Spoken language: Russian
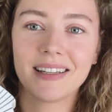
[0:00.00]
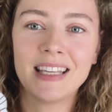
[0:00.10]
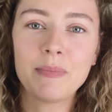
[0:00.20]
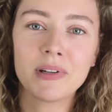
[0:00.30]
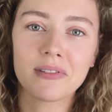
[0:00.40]

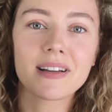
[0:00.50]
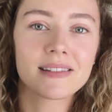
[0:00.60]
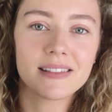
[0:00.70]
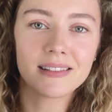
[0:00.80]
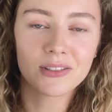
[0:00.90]
Я первый раз
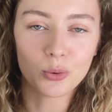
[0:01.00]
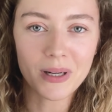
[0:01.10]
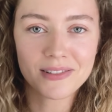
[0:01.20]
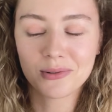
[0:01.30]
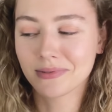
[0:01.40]
надела эту
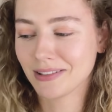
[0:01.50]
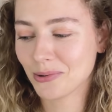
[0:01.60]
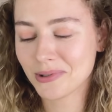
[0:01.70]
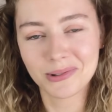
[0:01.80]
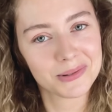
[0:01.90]
маску на
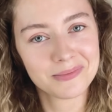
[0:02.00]
ногу,